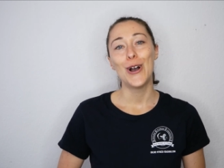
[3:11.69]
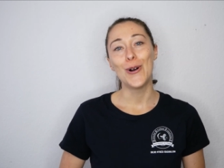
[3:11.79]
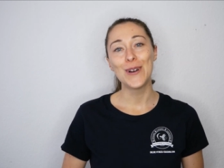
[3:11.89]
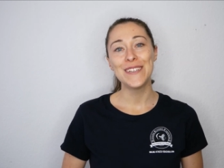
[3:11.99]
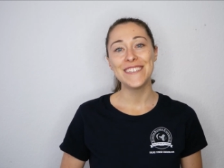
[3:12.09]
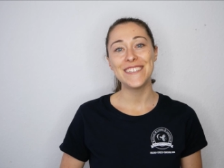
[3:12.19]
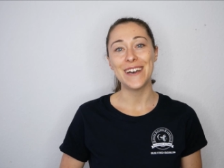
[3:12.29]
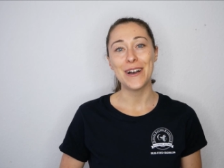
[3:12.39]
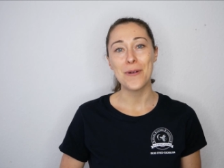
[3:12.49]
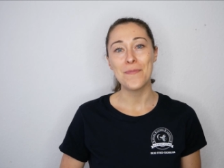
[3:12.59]
und
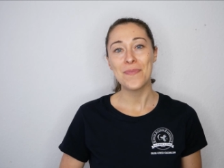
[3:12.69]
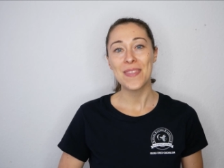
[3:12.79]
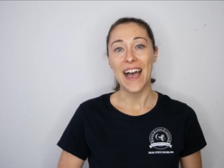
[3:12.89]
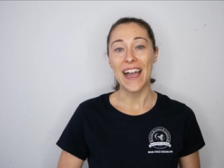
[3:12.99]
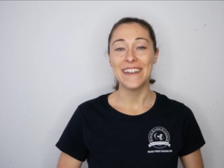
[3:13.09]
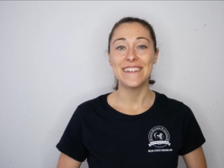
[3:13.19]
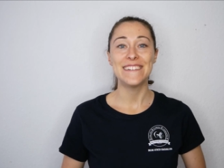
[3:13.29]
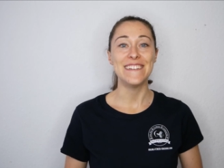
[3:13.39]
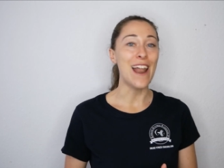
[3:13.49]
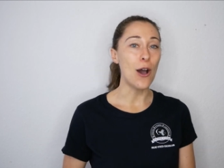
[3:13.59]
ähm,
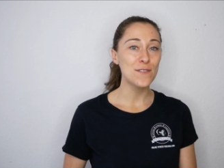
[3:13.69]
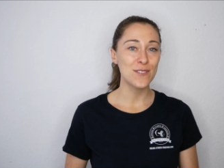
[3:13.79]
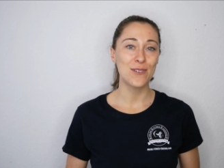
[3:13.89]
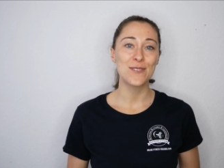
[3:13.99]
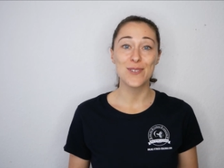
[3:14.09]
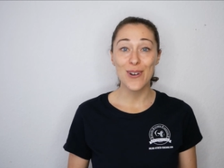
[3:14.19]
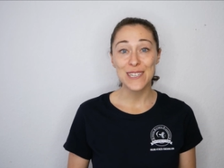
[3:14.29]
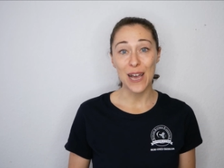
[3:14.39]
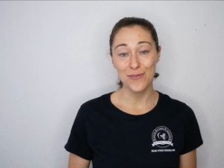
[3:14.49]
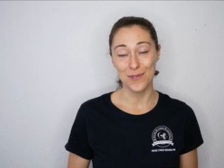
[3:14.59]
eine Laufsocke
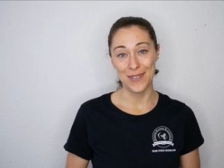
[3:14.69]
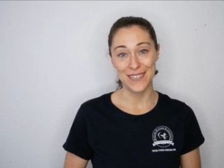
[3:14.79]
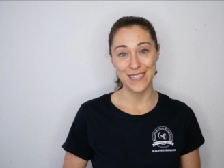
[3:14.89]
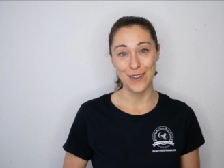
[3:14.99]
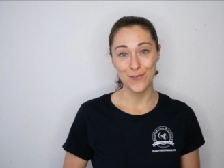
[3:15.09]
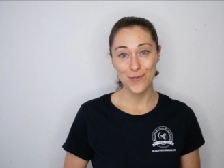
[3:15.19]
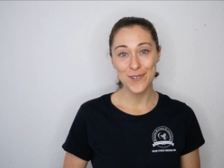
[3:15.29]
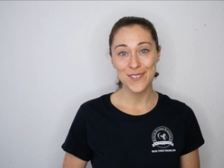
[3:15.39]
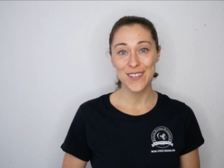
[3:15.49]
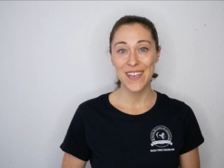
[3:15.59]
sorgt dafür, dass der
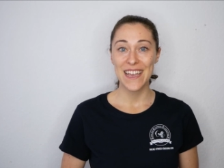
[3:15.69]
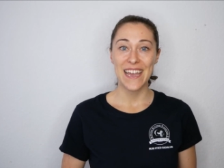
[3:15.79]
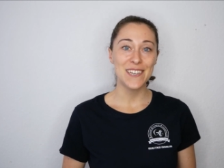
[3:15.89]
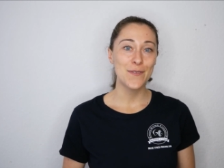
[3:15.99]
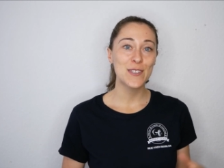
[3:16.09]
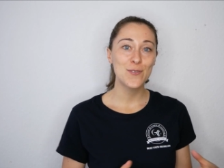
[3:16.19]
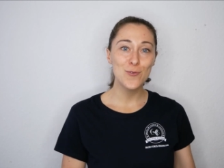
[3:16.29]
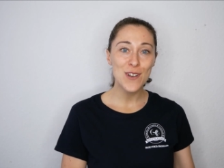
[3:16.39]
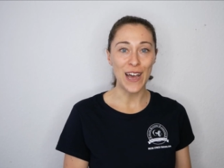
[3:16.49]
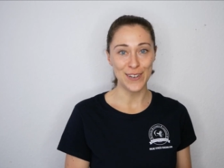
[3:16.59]
Fuß etwas
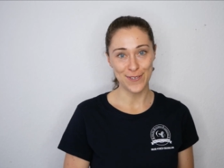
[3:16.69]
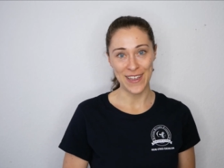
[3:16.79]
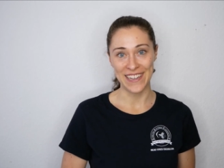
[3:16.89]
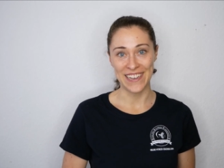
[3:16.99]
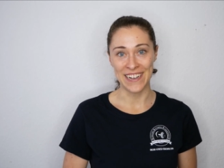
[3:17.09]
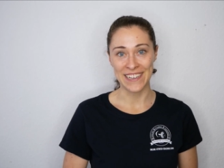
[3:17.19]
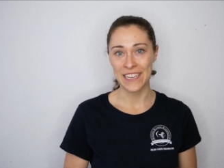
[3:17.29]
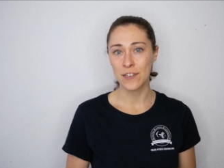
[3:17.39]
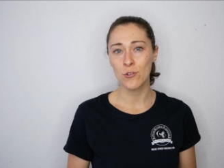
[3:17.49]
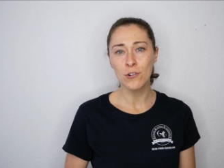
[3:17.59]
unanfälliger
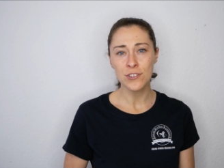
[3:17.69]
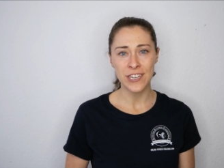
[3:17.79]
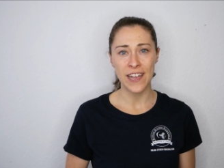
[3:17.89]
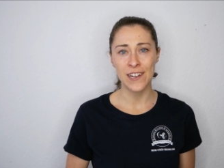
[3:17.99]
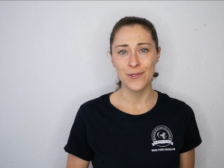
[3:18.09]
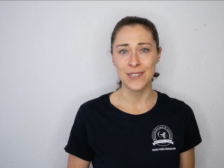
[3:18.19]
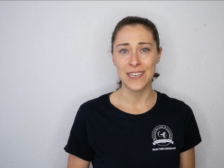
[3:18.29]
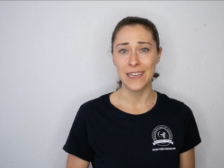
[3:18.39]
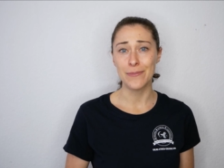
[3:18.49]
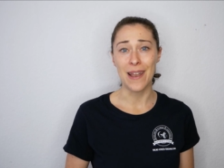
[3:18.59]
gegen Druckstellen und
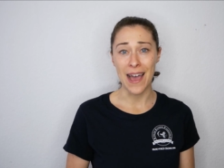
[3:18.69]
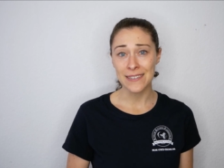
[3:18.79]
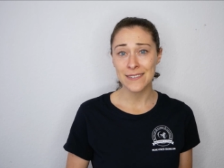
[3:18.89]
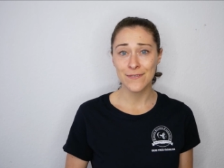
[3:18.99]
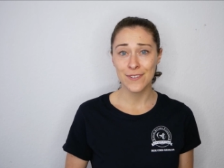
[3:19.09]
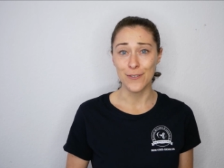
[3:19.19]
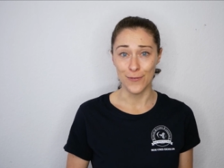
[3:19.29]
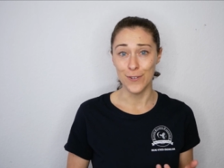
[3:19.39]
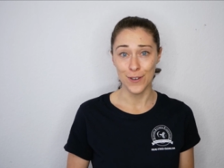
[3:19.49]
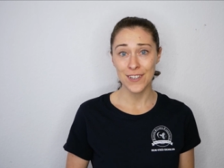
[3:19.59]
gegen Blasen
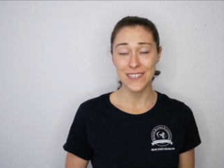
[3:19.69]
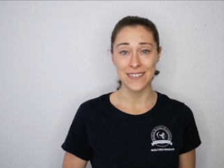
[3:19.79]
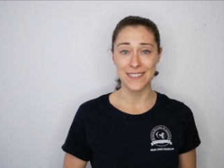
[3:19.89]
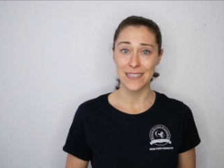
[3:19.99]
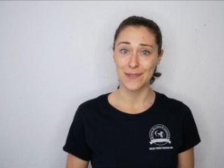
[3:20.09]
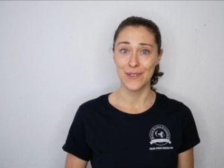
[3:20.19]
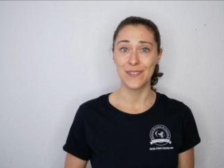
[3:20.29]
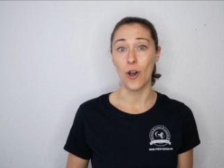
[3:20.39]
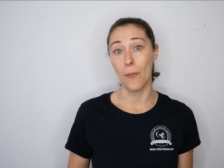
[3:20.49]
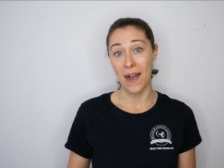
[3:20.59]
wird, als das mit
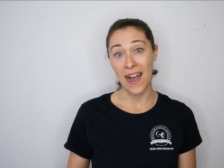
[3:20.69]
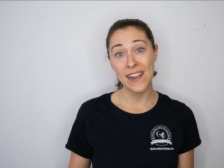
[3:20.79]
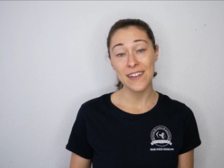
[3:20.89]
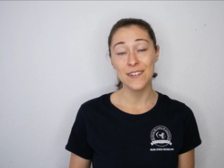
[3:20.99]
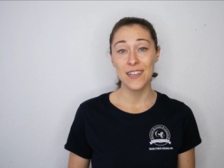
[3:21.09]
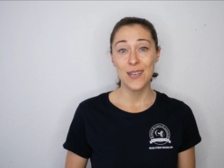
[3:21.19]
normalen